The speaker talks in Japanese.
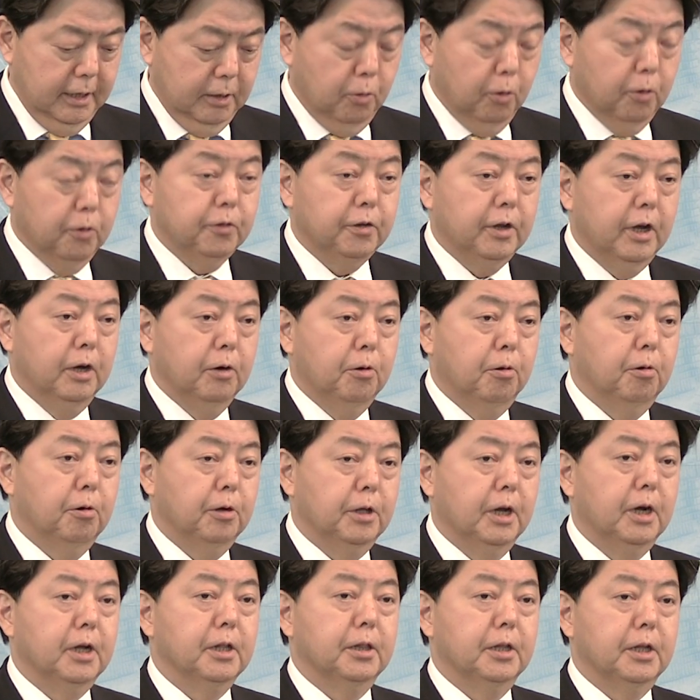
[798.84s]
国際法
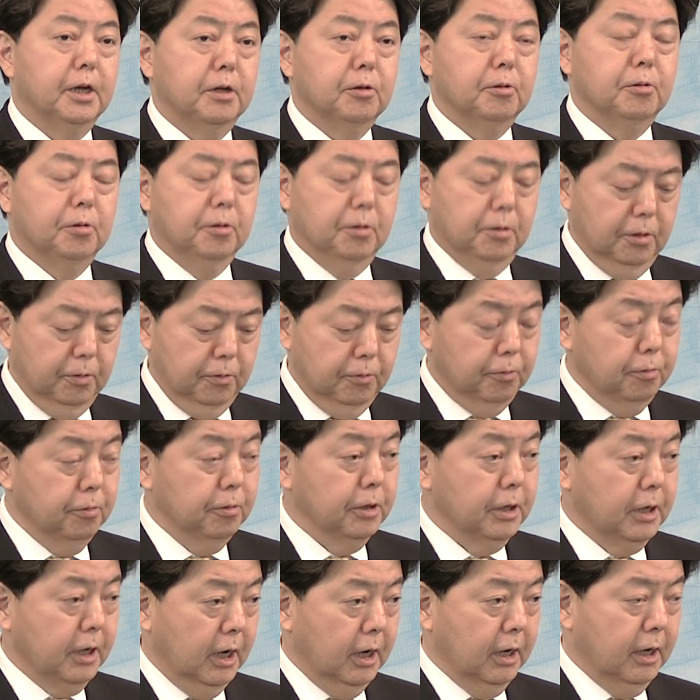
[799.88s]
違反であるというふう
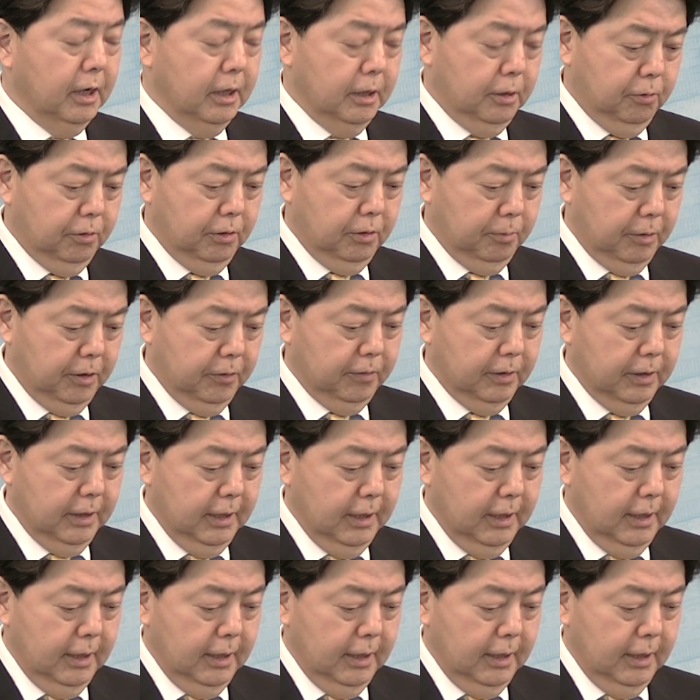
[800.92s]
に考えております。